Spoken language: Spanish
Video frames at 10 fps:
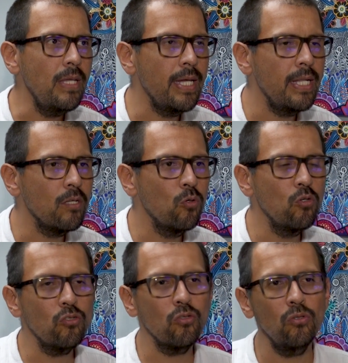El
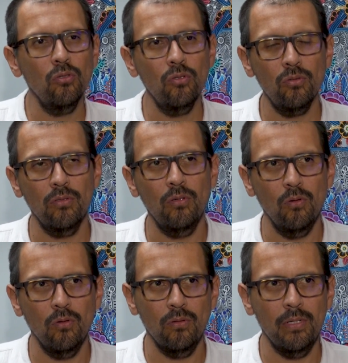curso
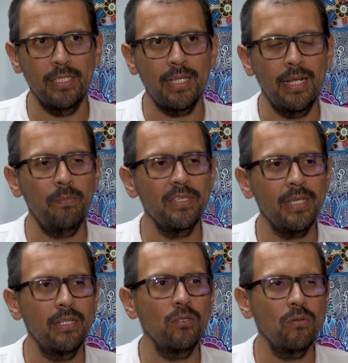lo estará
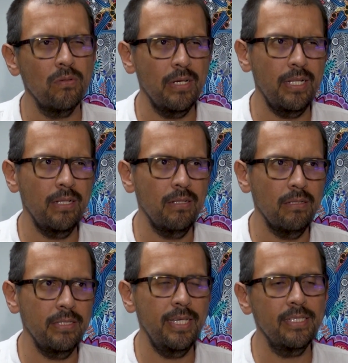empezando
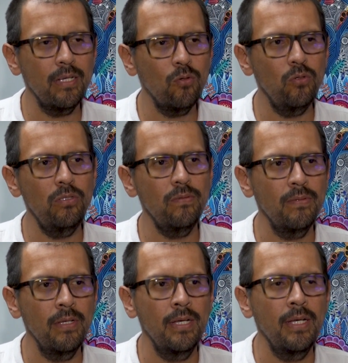el 10 de junio,
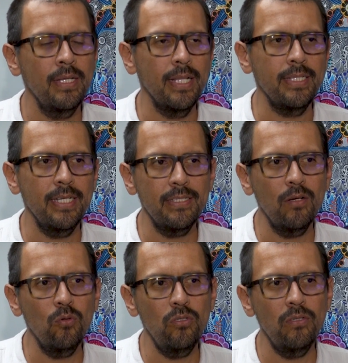del 10 de
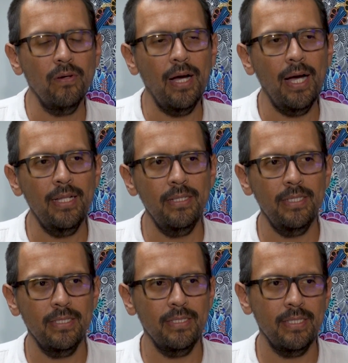junio al
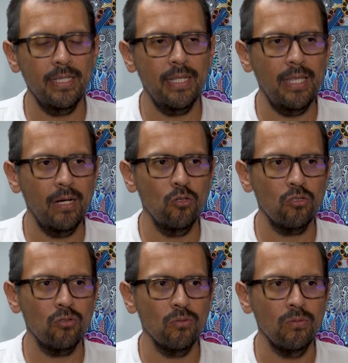17 de
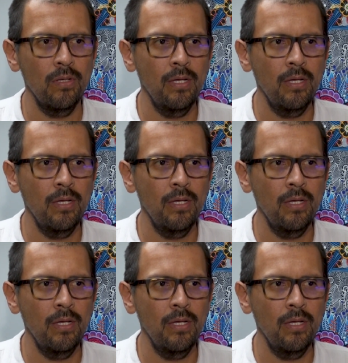agosto.